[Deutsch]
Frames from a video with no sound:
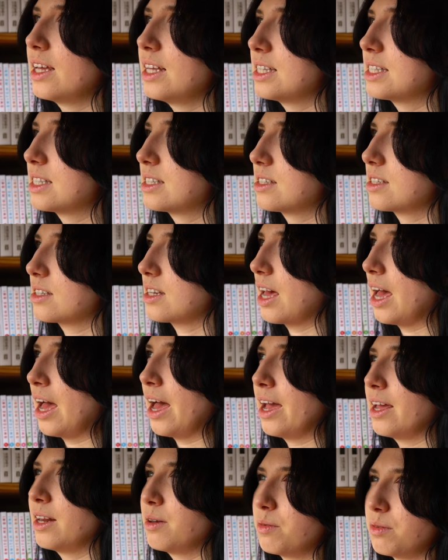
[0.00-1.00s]
ist
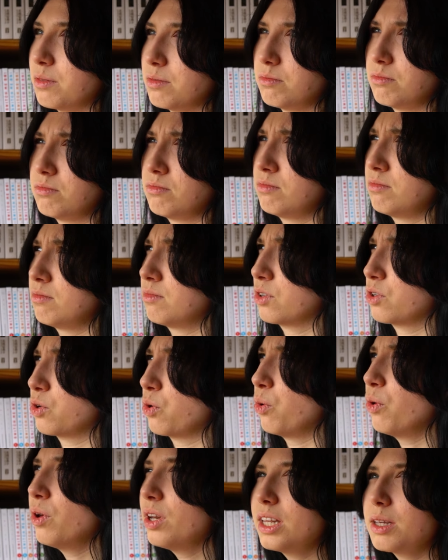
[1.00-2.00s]
ein
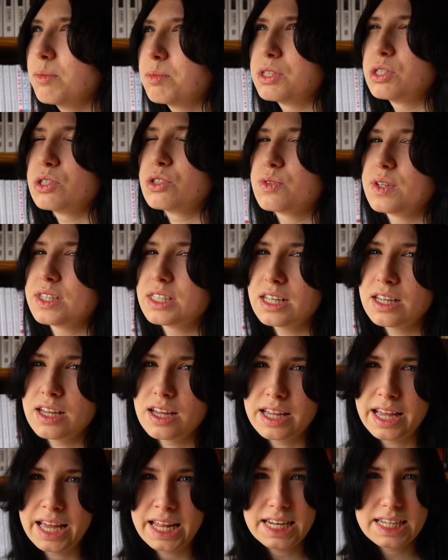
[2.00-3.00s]
König, beziehungsweise
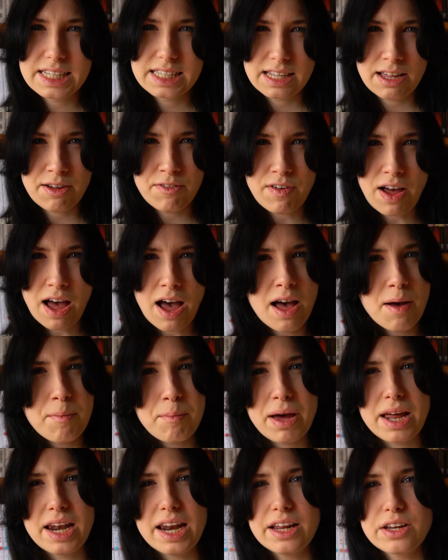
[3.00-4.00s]
Alice, er war
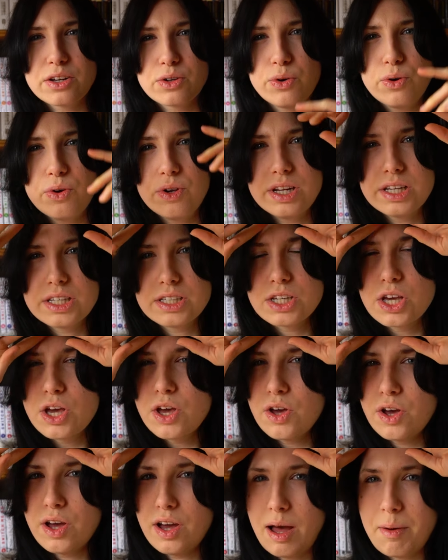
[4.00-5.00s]
mal ein König,
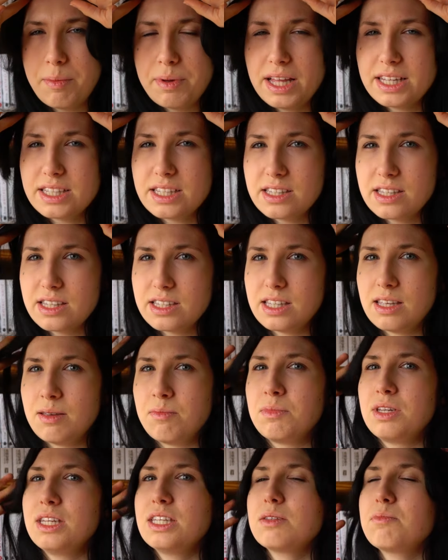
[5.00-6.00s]
aber jetzt ist es
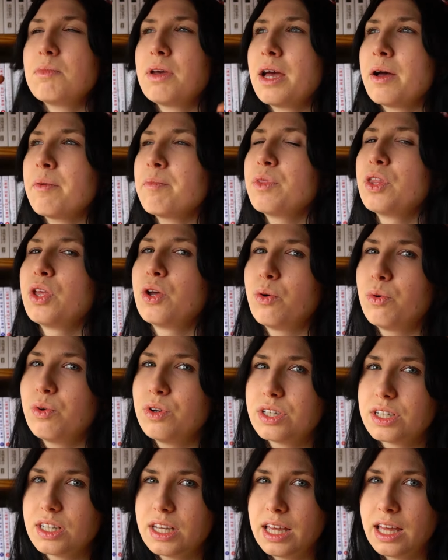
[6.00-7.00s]
eben nicht mehr.
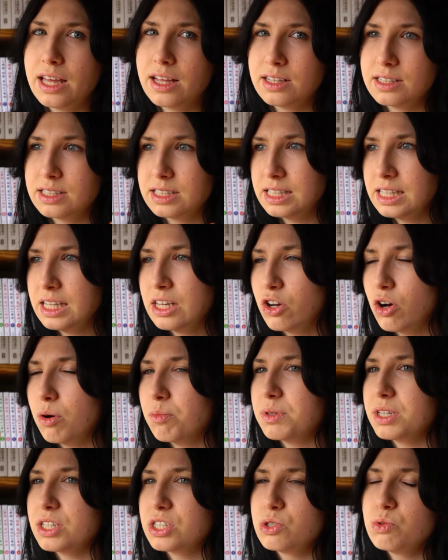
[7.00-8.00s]
Und sie
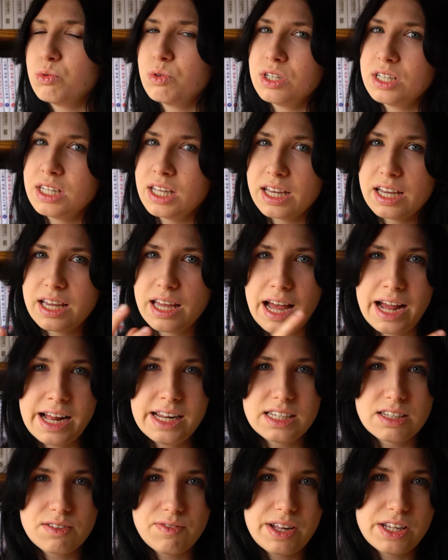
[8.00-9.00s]
kommt jetzt nur in ihre
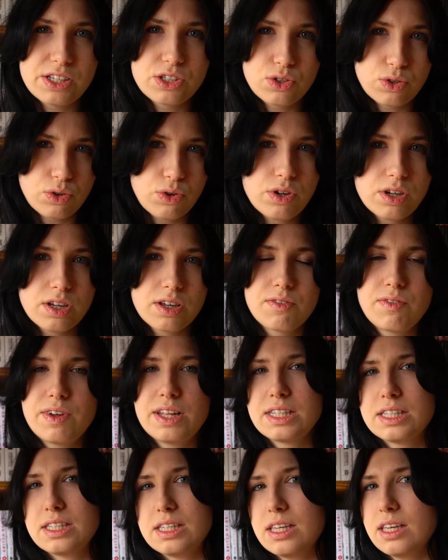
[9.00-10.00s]
alte Welt zurück,
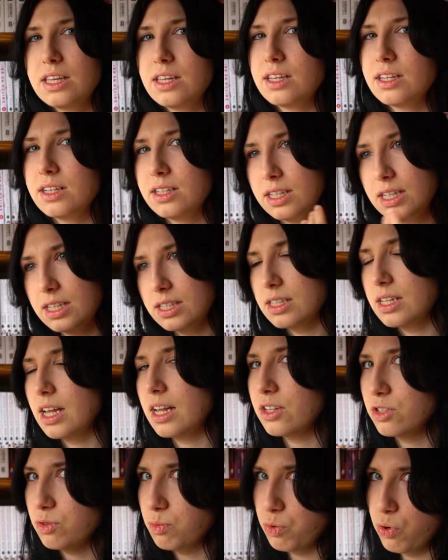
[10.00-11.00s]
wenn sie diesen
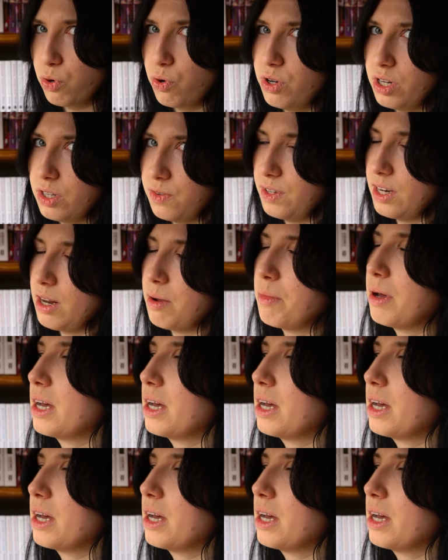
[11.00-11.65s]
zum König wieder